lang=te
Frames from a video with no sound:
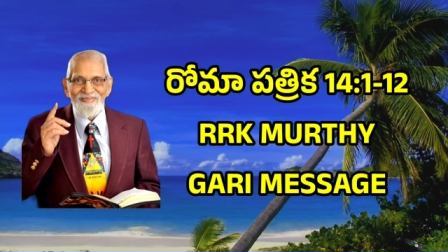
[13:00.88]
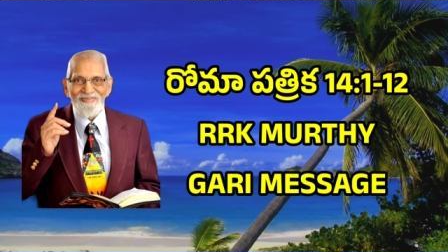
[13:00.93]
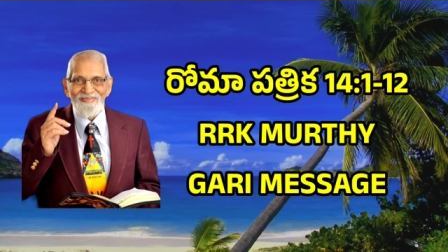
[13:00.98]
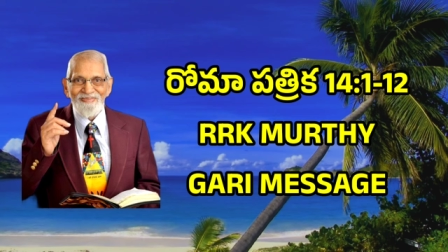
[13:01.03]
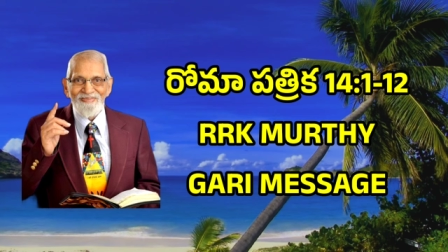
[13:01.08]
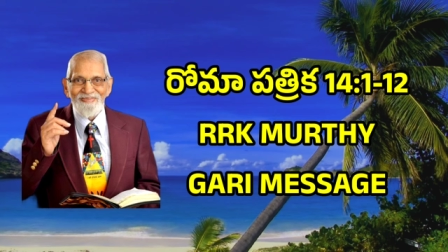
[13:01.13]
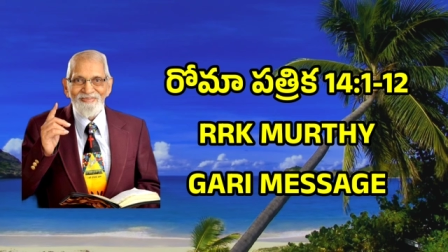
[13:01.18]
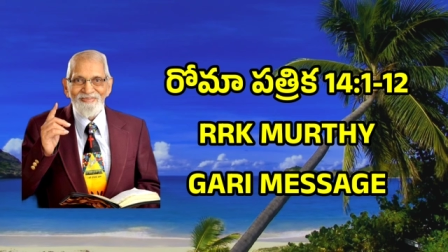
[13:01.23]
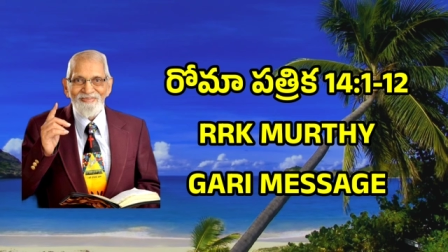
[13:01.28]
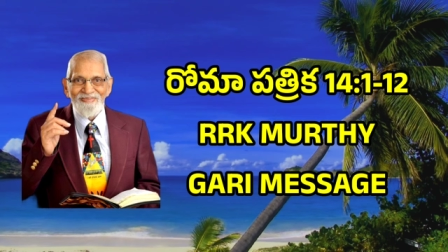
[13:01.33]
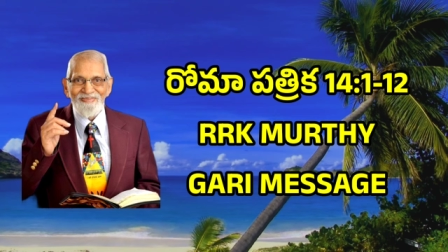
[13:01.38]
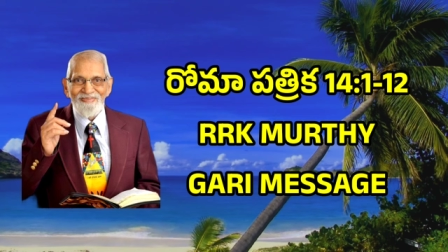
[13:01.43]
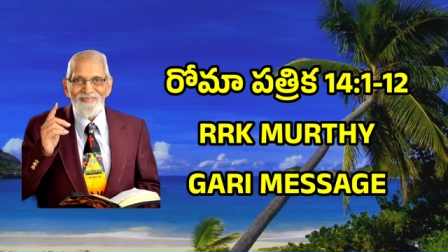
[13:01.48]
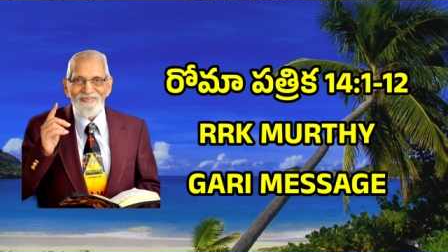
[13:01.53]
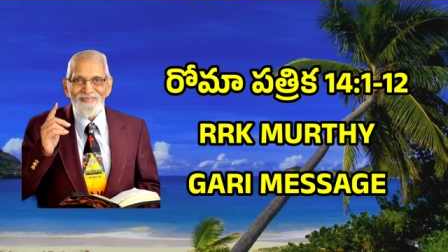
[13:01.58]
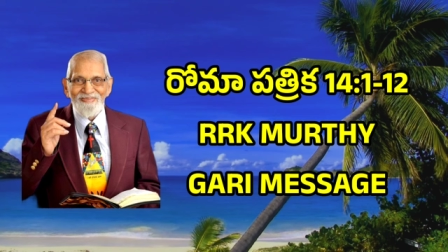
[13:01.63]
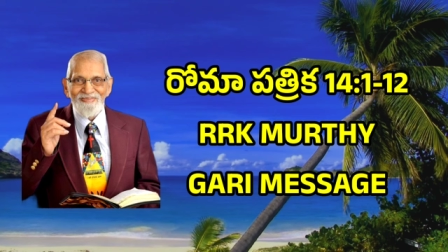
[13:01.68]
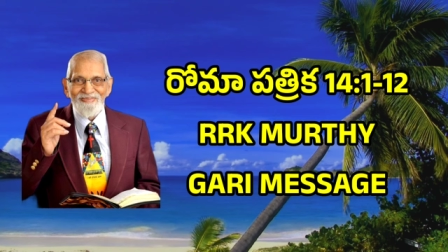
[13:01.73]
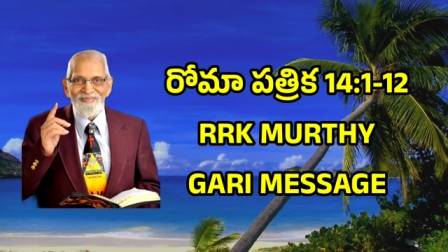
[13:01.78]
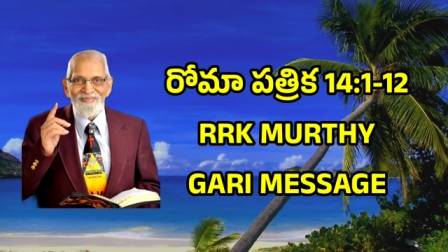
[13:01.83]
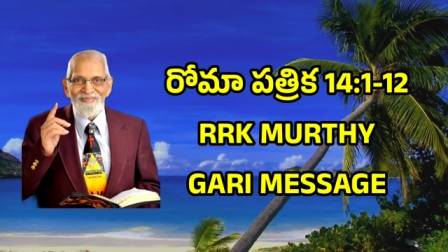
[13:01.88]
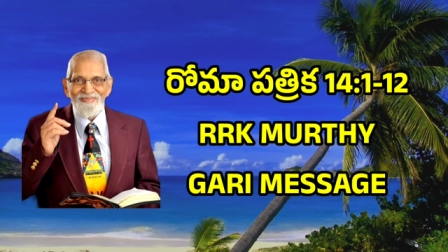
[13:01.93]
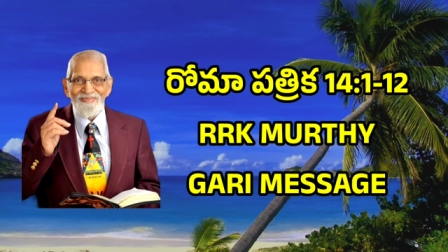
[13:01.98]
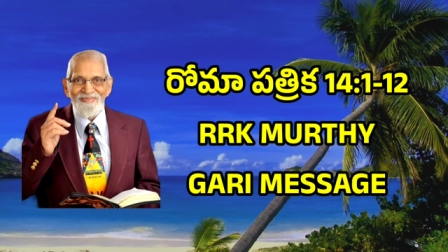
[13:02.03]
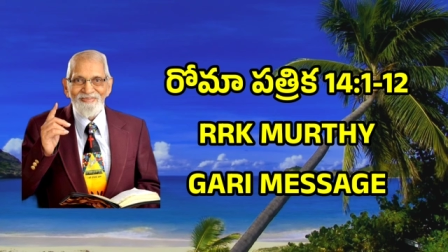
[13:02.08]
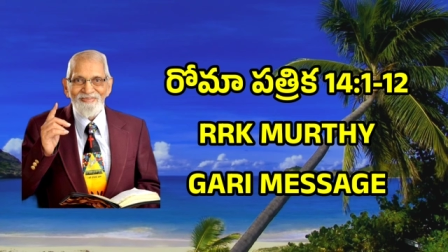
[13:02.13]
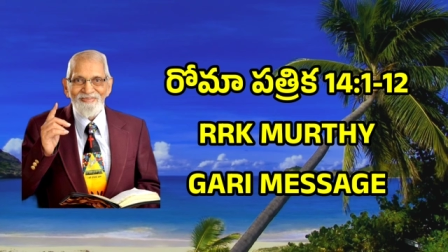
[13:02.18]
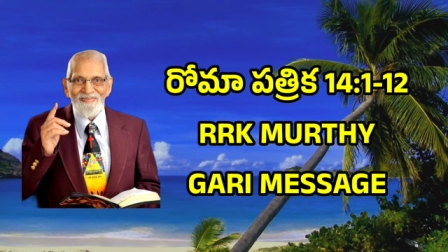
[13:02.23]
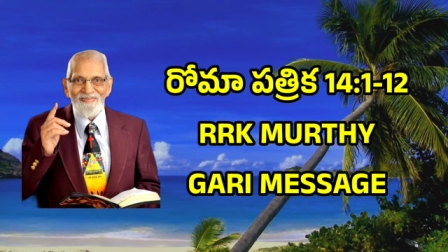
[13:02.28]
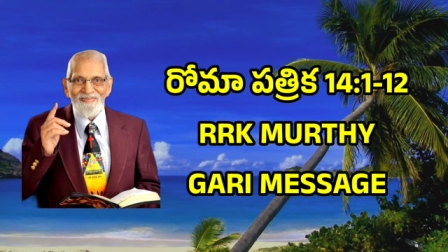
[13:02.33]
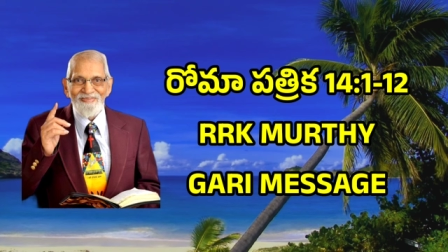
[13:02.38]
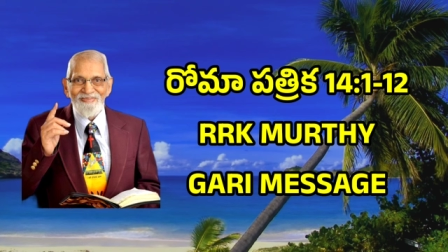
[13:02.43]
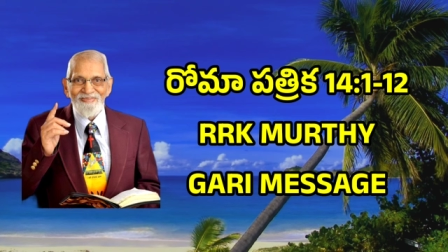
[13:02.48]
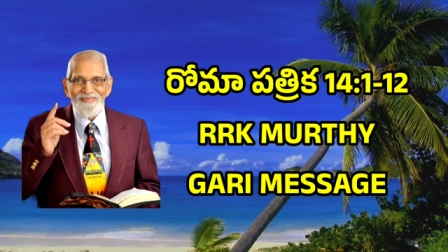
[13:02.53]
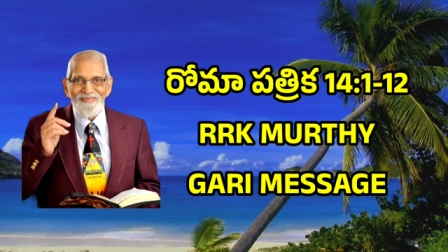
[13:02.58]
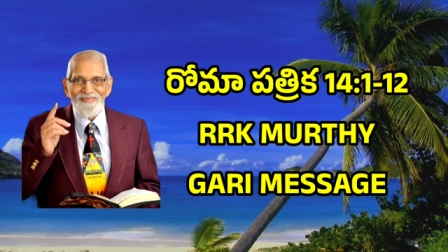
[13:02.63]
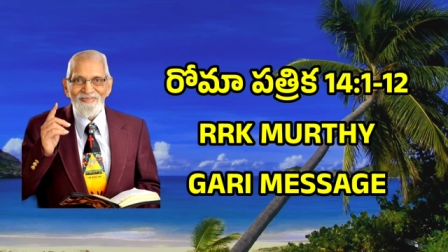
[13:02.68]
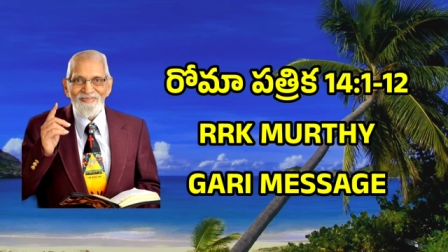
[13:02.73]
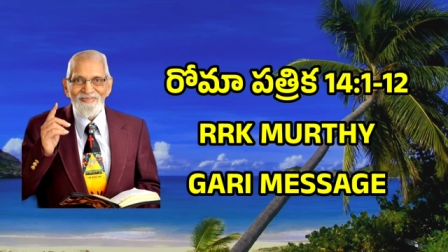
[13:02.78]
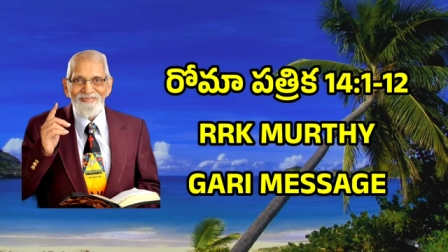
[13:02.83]
ఏ రోజైనా ఏ
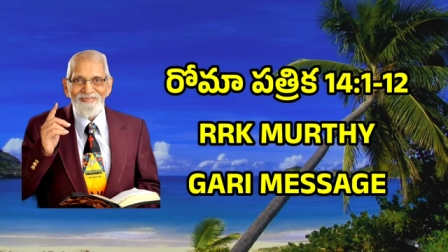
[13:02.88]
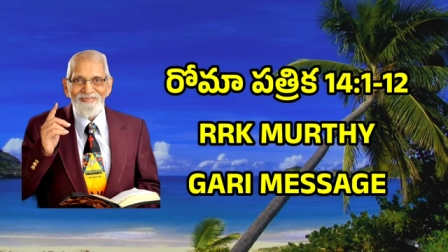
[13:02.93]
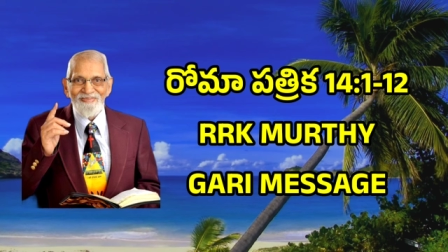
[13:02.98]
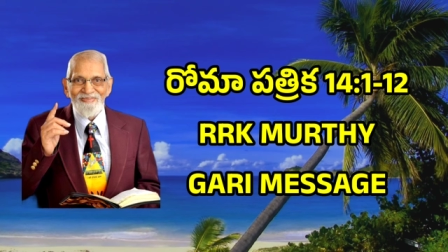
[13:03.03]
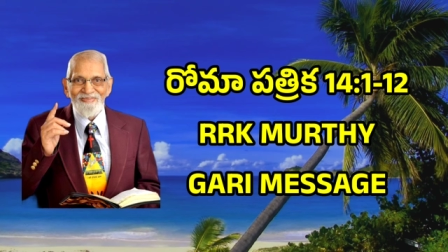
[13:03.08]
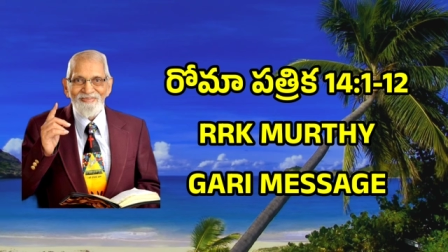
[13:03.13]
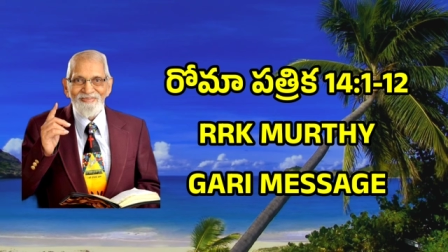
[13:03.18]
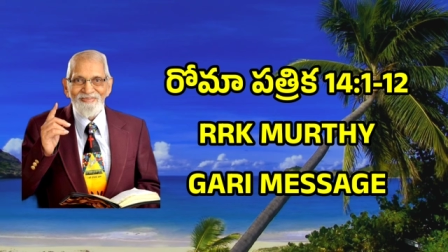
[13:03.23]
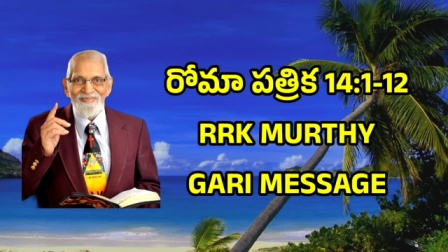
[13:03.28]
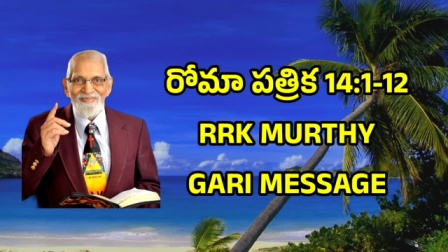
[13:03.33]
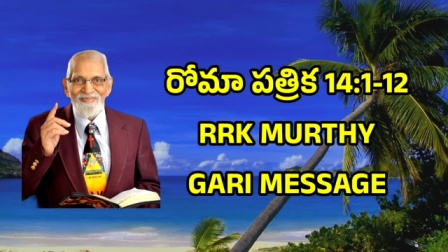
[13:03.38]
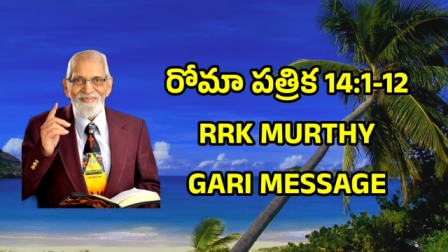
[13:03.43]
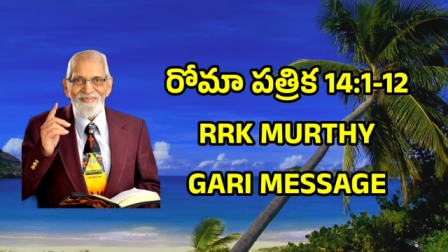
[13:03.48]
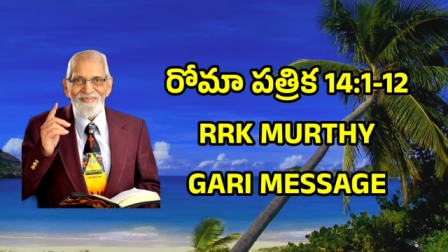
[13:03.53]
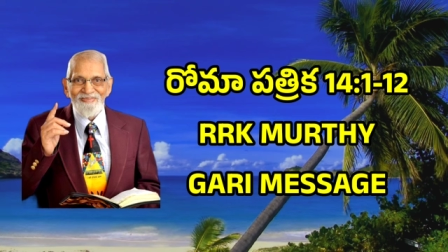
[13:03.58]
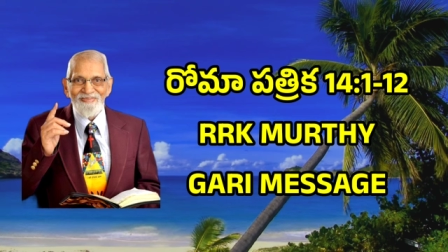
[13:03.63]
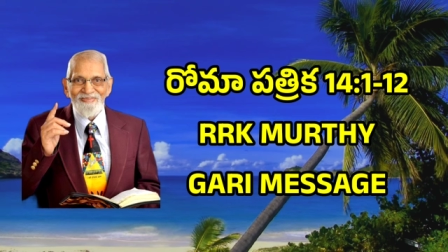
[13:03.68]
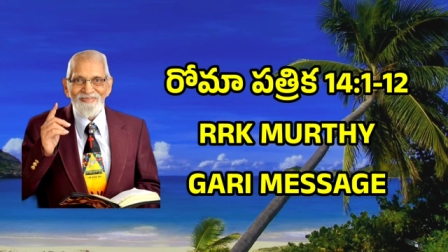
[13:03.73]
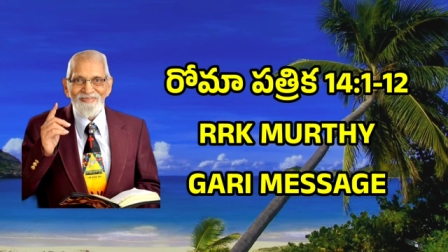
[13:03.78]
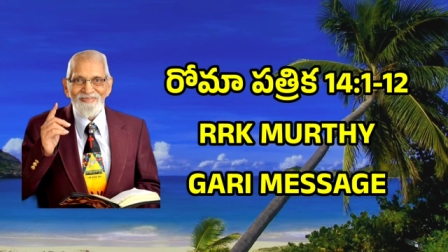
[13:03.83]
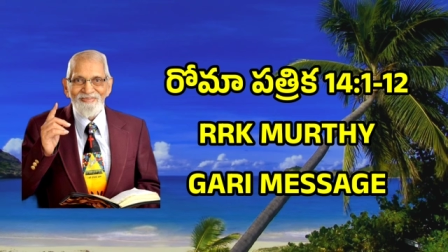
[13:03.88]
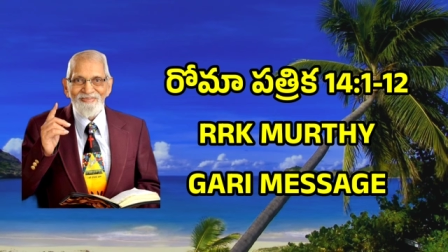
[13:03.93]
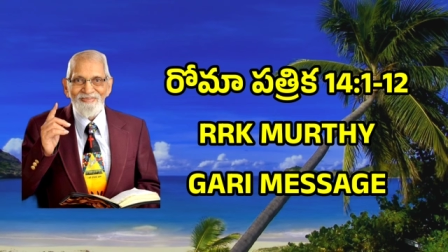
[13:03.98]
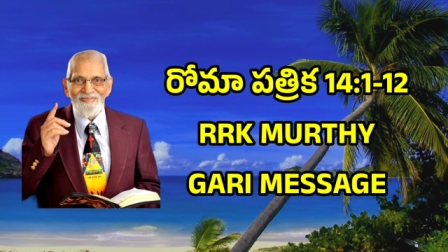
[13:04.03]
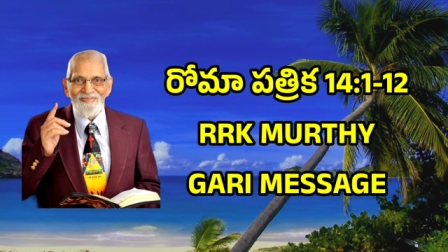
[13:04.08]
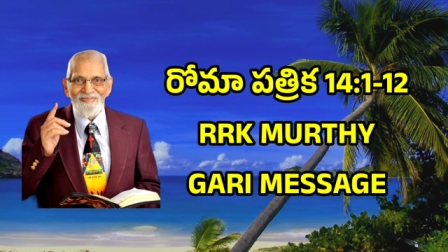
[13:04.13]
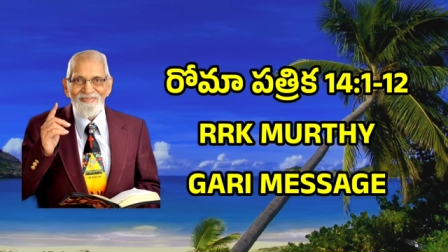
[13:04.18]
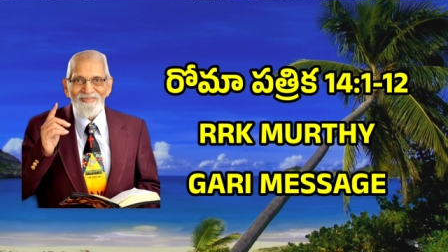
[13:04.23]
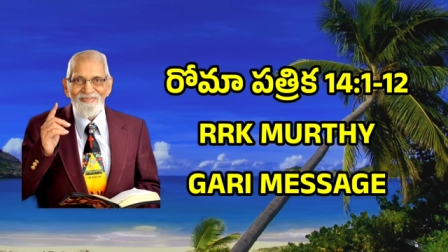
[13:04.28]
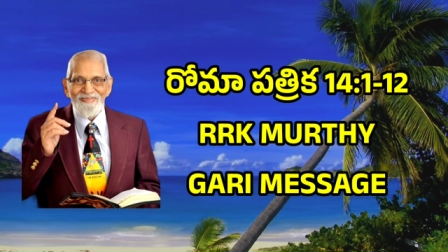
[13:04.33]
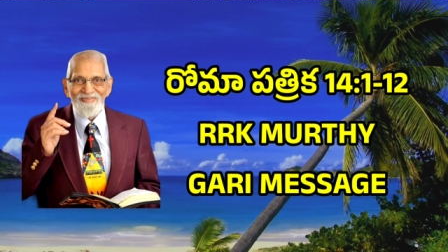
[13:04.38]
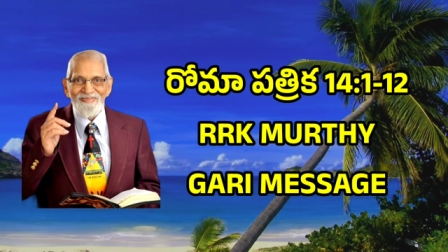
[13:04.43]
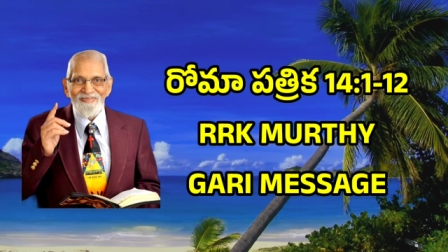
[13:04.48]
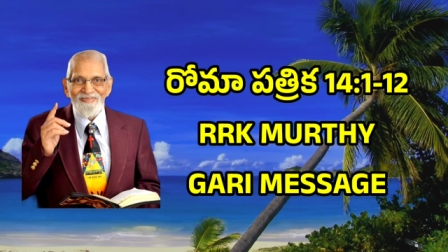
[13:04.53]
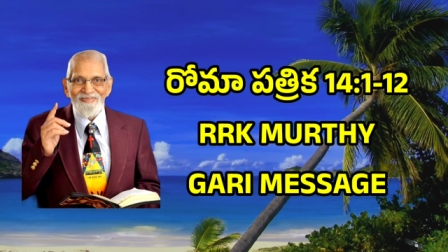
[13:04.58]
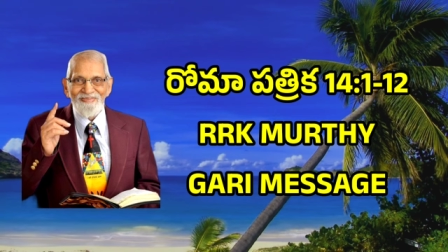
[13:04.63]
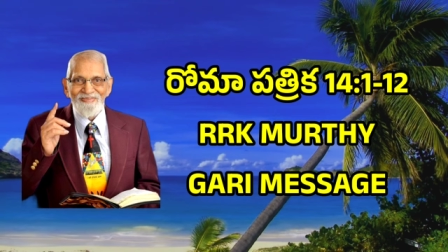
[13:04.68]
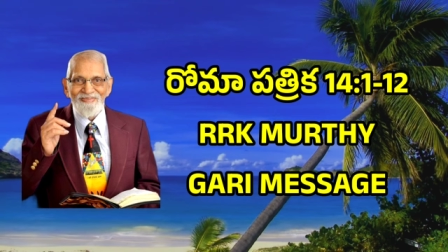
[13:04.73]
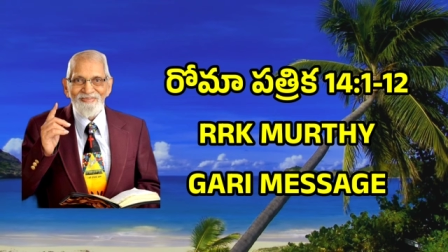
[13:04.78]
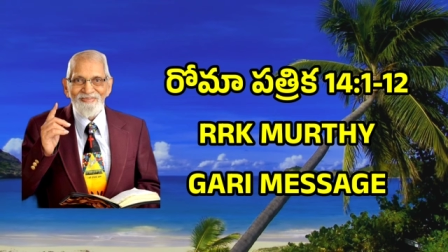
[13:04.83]
స్థలమైనా ఏ
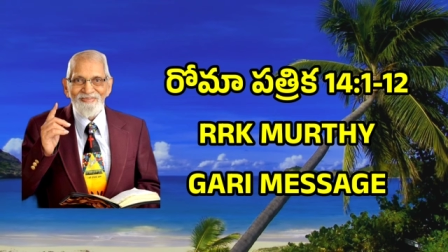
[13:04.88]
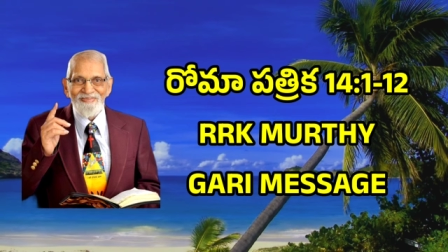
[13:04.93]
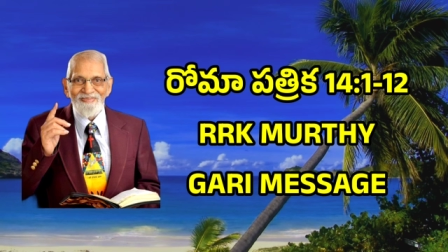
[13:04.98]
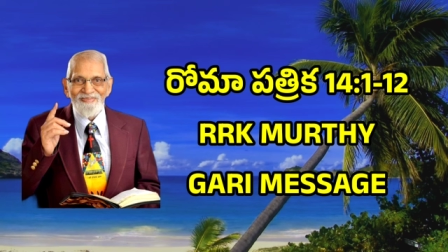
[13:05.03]
విందైనా